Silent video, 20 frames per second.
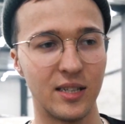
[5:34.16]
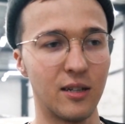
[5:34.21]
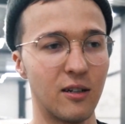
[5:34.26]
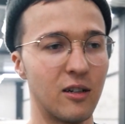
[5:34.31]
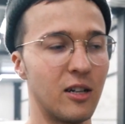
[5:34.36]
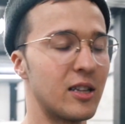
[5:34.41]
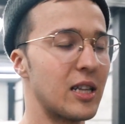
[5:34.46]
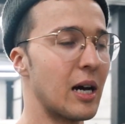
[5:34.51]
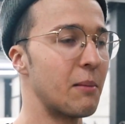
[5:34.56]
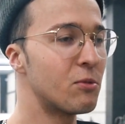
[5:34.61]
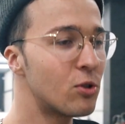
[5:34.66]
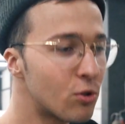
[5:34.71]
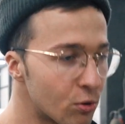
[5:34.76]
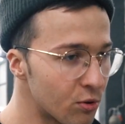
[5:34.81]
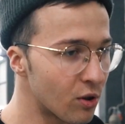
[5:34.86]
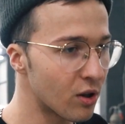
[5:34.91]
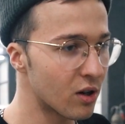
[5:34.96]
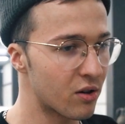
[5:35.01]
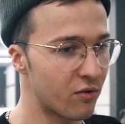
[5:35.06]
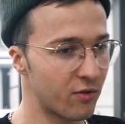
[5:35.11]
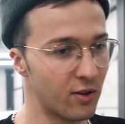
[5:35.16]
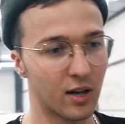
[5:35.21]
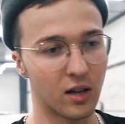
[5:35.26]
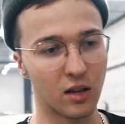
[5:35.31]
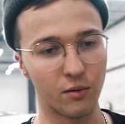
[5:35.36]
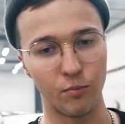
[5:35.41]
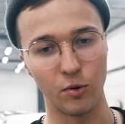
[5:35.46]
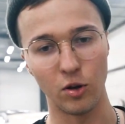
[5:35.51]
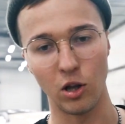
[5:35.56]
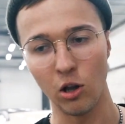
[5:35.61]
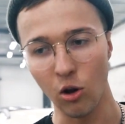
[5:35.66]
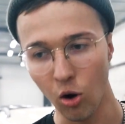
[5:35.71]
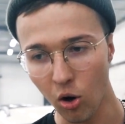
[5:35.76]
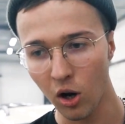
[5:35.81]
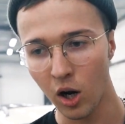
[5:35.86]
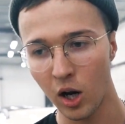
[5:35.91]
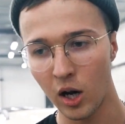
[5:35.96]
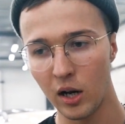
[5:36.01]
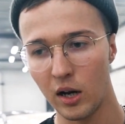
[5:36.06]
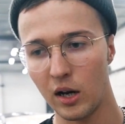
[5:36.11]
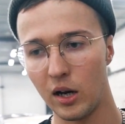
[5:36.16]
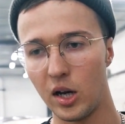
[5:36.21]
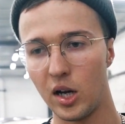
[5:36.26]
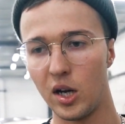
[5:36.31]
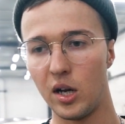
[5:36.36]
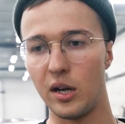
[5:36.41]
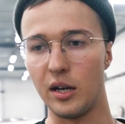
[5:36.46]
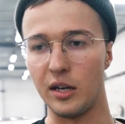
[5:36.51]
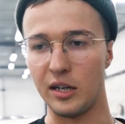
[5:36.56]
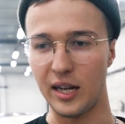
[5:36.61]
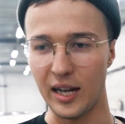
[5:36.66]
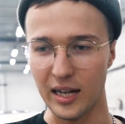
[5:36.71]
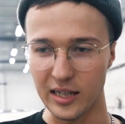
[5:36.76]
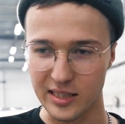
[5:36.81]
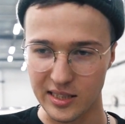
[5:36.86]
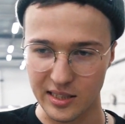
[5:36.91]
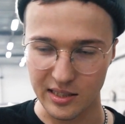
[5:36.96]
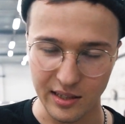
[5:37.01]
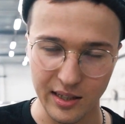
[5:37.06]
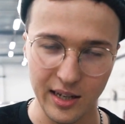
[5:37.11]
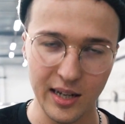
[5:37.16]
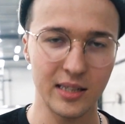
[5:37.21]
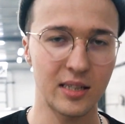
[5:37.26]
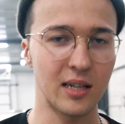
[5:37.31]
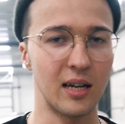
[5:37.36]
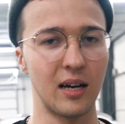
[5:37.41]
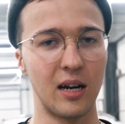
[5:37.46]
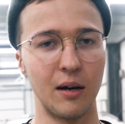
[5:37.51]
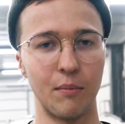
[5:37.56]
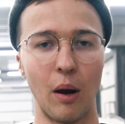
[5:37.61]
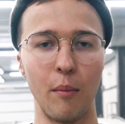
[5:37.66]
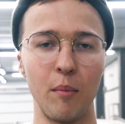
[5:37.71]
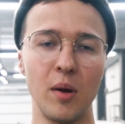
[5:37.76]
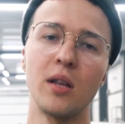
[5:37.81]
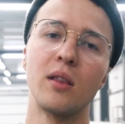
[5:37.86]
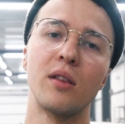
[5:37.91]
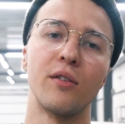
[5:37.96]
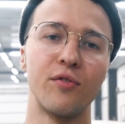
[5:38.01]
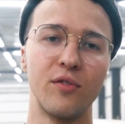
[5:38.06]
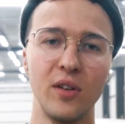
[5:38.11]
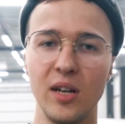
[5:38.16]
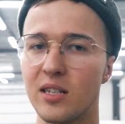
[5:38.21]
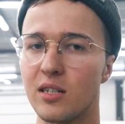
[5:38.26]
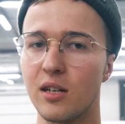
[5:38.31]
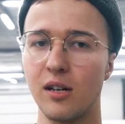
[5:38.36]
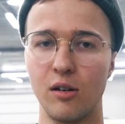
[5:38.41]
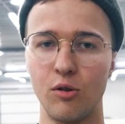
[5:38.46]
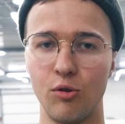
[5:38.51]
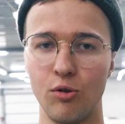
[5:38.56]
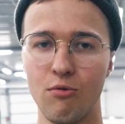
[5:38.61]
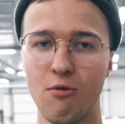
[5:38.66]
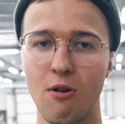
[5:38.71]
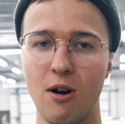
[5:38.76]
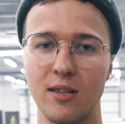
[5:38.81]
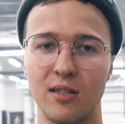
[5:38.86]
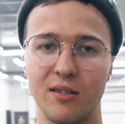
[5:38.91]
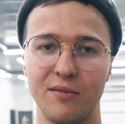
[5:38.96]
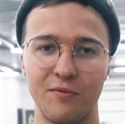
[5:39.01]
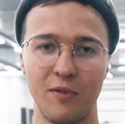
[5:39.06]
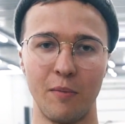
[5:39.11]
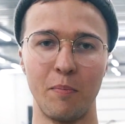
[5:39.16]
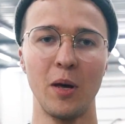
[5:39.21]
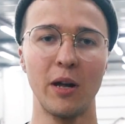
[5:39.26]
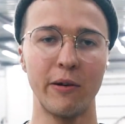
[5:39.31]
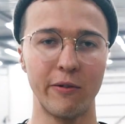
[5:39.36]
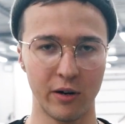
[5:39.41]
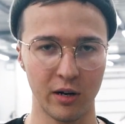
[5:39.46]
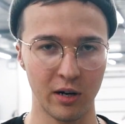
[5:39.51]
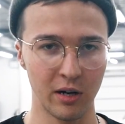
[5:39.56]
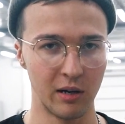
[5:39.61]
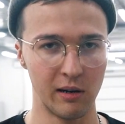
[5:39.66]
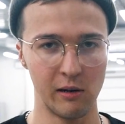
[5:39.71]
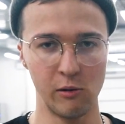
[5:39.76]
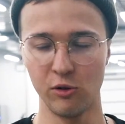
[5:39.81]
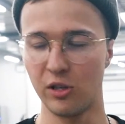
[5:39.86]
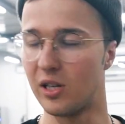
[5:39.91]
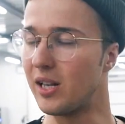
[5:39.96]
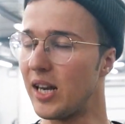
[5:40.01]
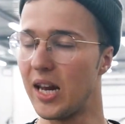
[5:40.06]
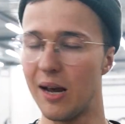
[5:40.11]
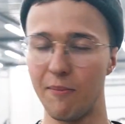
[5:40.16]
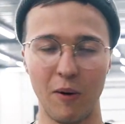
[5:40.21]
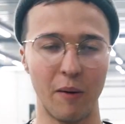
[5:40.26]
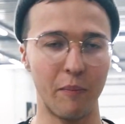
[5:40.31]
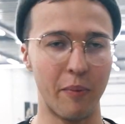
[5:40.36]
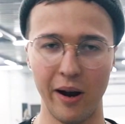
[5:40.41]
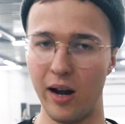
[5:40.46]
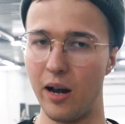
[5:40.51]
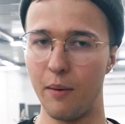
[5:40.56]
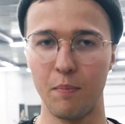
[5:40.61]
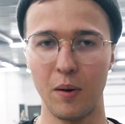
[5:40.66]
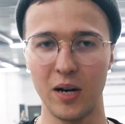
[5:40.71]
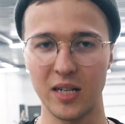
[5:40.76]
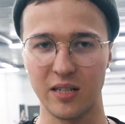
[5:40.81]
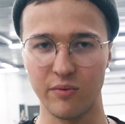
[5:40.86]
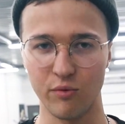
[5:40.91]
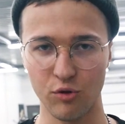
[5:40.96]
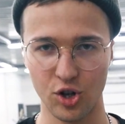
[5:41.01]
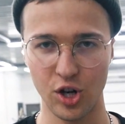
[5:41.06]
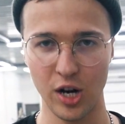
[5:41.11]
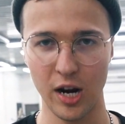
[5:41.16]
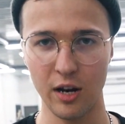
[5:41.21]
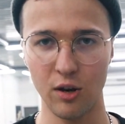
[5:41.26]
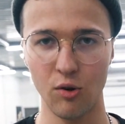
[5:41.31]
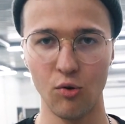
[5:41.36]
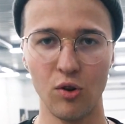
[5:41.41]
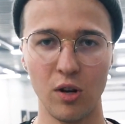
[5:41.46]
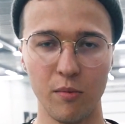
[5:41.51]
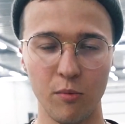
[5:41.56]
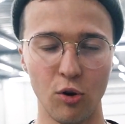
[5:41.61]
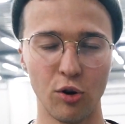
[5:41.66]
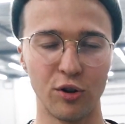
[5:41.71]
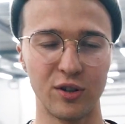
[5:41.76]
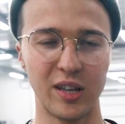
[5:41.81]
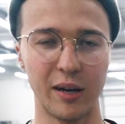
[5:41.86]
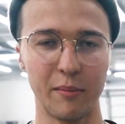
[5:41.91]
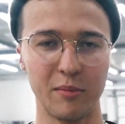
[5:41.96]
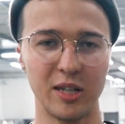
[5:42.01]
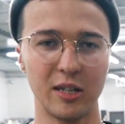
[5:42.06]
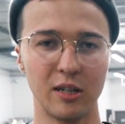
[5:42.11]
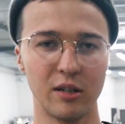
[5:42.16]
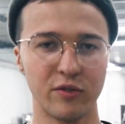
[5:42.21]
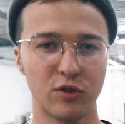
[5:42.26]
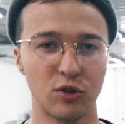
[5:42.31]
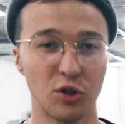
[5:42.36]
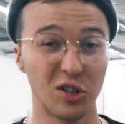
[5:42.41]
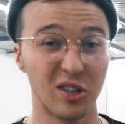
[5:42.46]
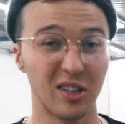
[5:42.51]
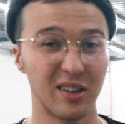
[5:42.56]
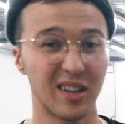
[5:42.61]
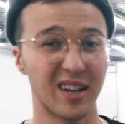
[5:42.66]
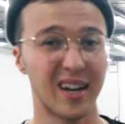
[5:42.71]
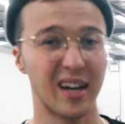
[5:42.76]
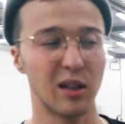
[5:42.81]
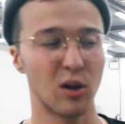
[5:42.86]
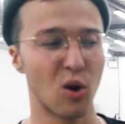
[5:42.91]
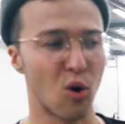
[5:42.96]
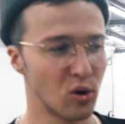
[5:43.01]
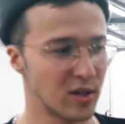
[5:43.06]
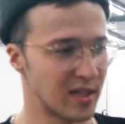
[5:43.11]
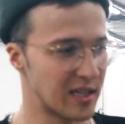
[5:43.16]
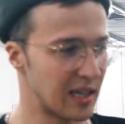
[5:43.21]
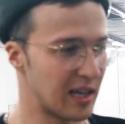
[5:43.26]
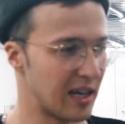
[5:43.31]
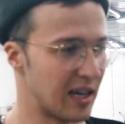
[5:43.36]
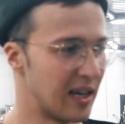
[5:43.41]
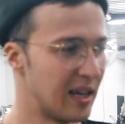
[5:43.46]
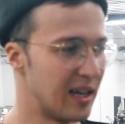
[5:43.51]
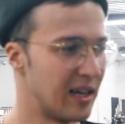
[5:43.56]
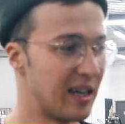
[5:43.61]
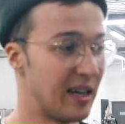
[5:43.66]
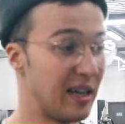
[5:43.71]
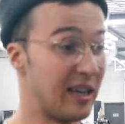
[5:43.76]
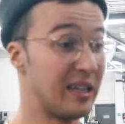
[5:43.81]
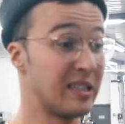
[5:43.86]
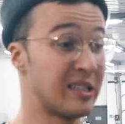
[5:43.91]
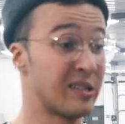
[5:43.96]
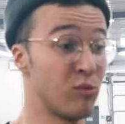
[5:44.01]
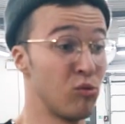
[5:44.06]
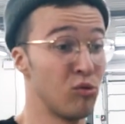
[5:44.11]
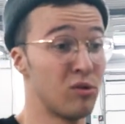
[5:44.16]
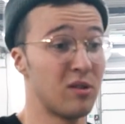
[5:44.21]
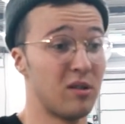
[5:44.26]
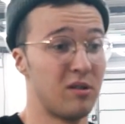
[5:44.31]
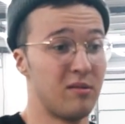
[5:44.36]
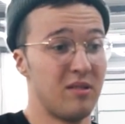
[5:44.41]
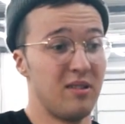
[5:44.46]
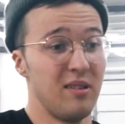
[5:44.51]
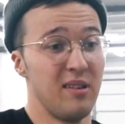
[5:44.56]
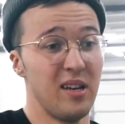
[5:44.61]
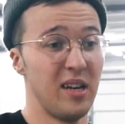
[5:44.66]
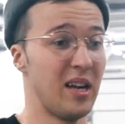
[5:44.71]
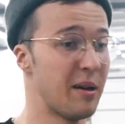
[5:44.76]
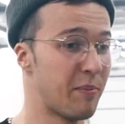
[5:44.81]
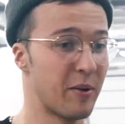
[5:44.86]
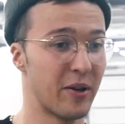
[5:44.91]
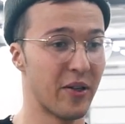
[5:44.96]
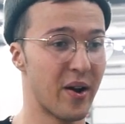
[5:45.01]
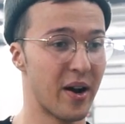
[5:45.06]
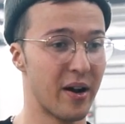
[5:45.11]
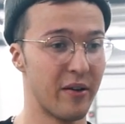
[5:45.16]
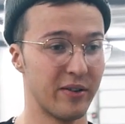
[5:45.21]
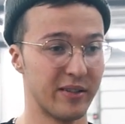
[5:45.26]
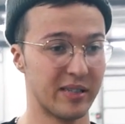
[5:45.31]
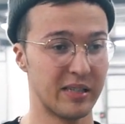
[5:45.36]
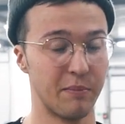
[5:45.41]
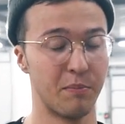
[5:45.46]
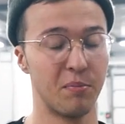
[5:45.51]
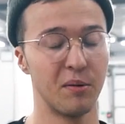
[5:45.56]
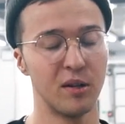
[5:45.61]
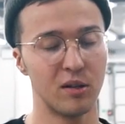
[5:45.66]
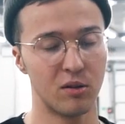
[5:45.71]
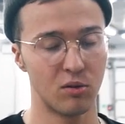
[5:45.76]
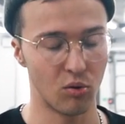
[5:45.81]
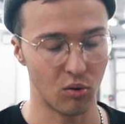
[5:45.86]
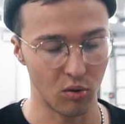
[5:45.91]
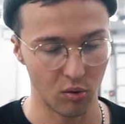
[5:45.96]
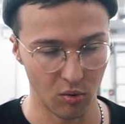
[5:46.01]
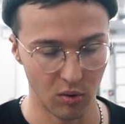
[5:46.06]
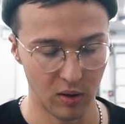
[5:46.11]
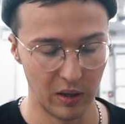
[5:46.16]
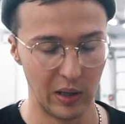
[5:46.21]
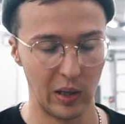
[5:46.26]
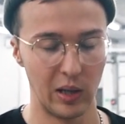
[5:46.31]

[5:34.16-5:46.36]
делали там тюнинг выхлопа, но есть несколько моментов, несколько нюансов. Во-первых, люди не попали по звучанию, немного там делали все это на колхозеле, и звук не понравился по итогу.